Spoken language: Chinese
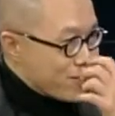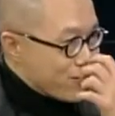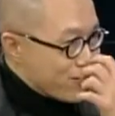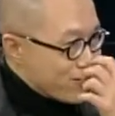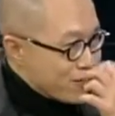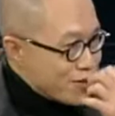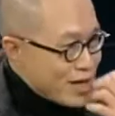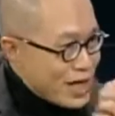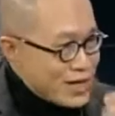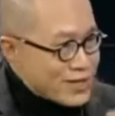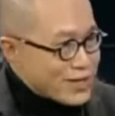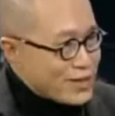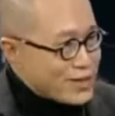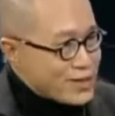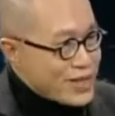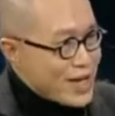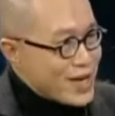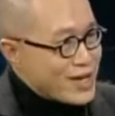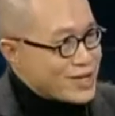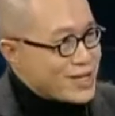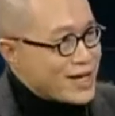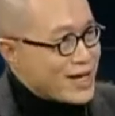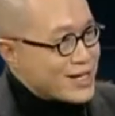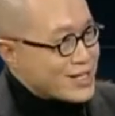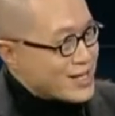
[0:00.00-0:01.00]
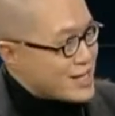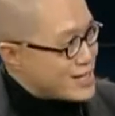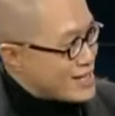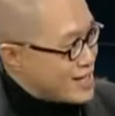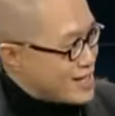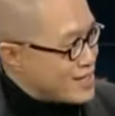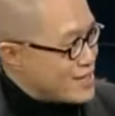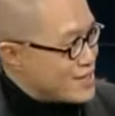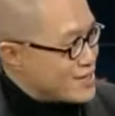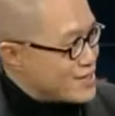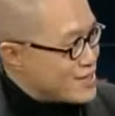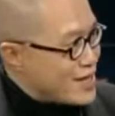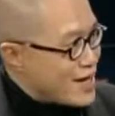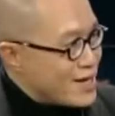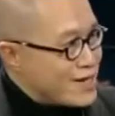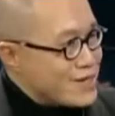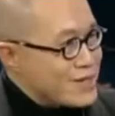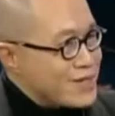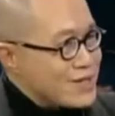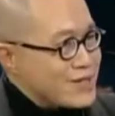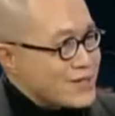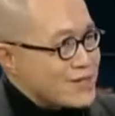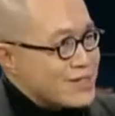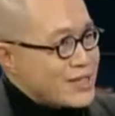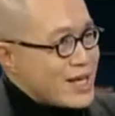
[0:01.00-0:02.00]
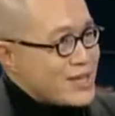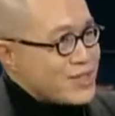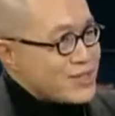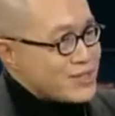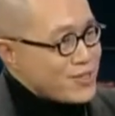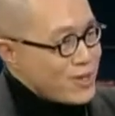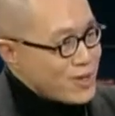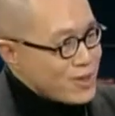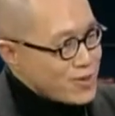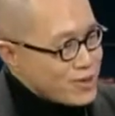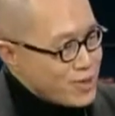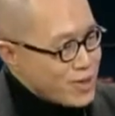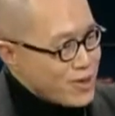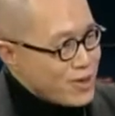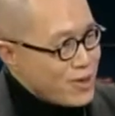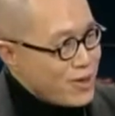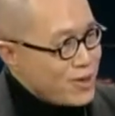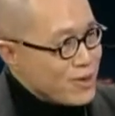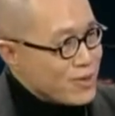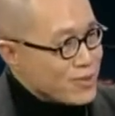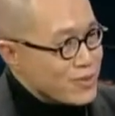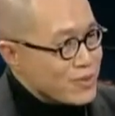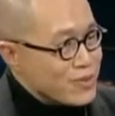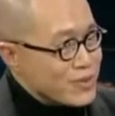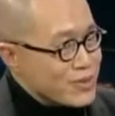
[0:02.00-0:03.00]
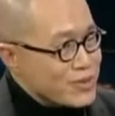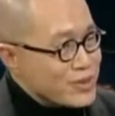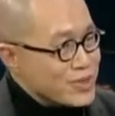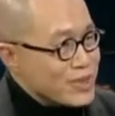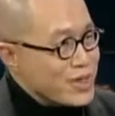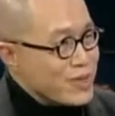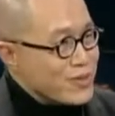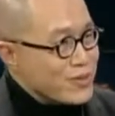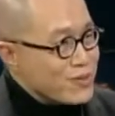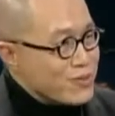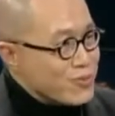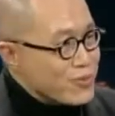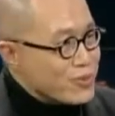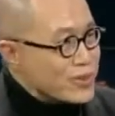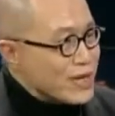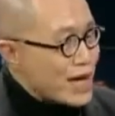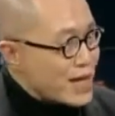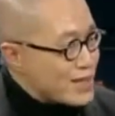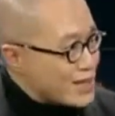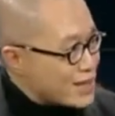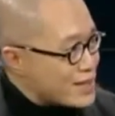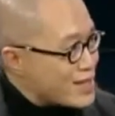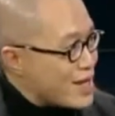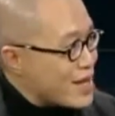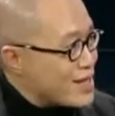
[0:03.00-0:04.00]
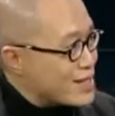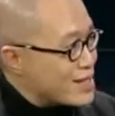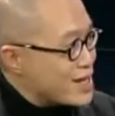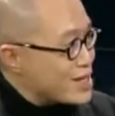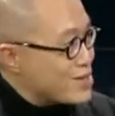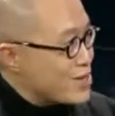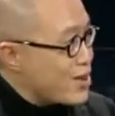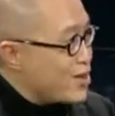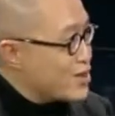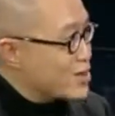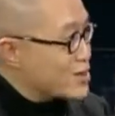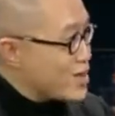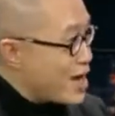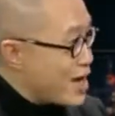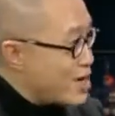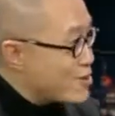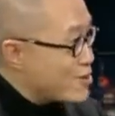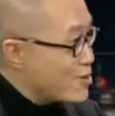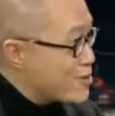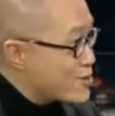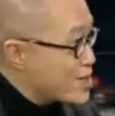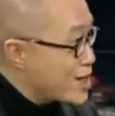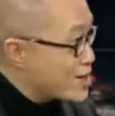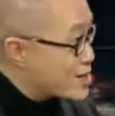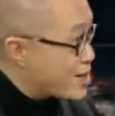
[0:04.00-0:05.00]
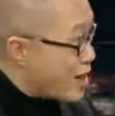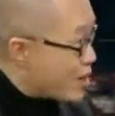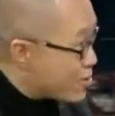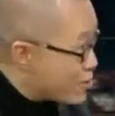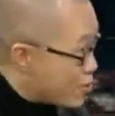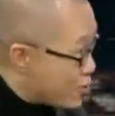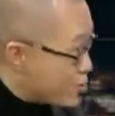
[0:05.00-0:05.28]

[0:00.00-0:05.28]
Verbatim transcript: 污染的代价大家承担，但是到了最后，这个污染的代价到了他头上，